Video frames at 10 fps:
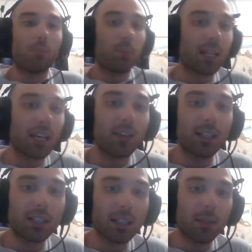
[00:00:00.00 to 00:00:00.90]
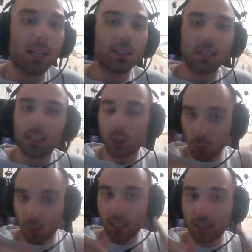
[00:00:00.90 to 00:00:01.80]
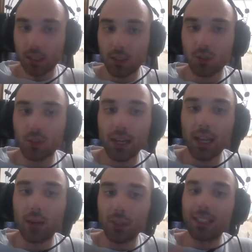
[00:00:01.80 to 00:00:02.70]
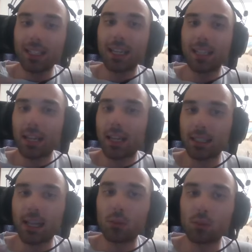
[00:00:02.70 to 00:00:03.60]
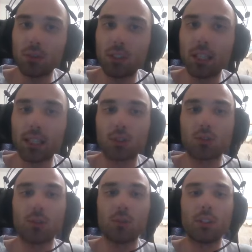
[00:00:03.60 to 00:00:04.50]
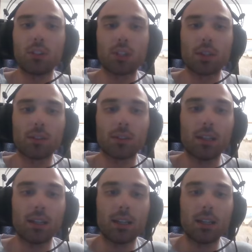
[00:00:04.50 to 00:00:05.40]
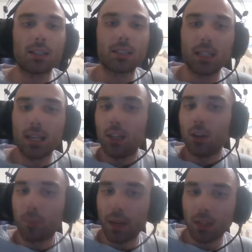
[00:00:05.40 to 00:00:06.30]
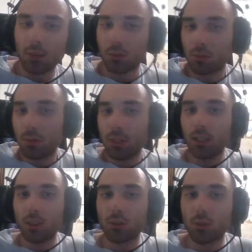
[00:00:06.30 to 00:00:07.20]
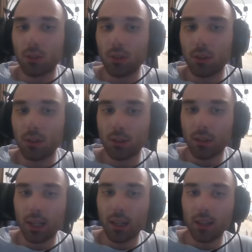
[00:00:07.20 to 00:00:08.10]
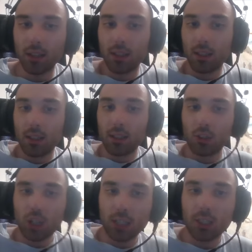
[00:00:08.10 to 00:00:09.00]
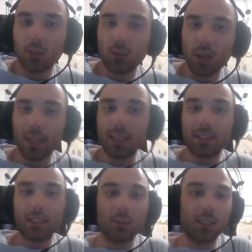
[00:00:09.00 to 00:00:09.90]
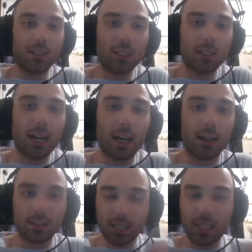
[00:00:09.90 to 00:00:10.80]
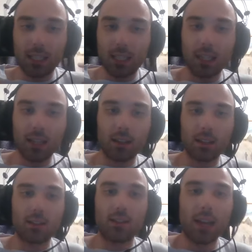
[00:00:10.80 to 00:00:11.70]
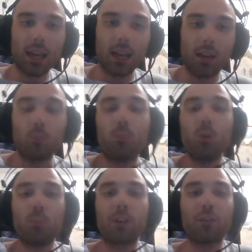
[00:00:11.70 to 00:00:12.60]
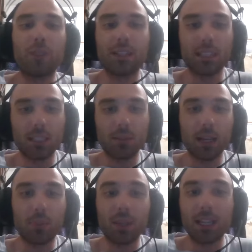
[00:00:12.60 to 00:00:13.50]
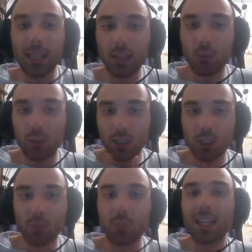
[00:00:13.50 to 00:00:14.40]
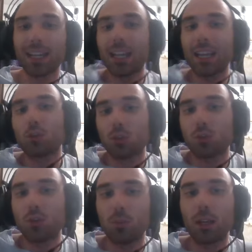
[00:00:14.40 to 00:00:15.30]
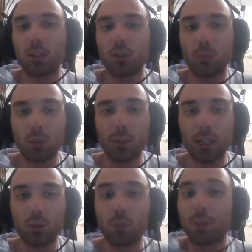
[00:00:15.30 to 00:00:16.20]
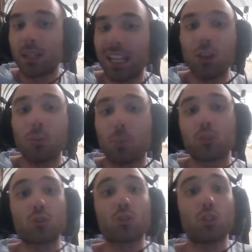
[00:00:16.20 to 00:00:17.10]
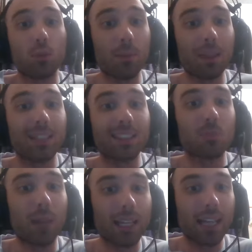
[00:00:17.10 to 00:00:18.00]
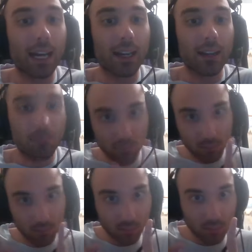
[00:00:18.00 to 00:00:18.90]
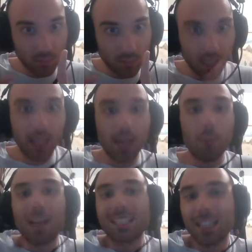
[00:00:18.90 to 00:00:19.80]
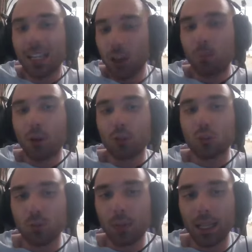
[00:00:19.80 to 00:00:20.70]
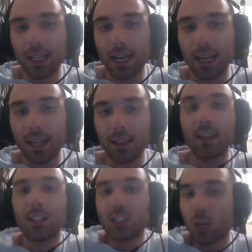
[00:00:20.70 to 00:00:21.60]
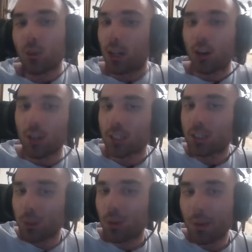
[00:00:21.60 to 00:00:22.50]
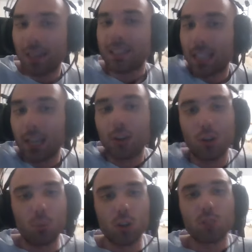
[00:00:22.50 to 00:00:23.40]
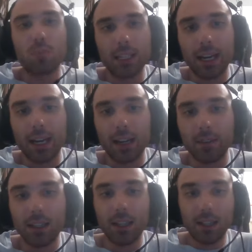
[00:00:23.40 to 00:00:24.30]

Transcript: Perché evidentemente, secondo Cartesio, è un'idea innata autoevidente, cioè lui dice se io penso, quindi sono, ok, c'è sicuramente un'entità tale che è più perfetta di me perché lui dice perché io sto sviluppando il mio metodo perché io posso sicuramente sbagliare ma se io posso sbagliare c'è qualcosa sicuramente che non può sbagliare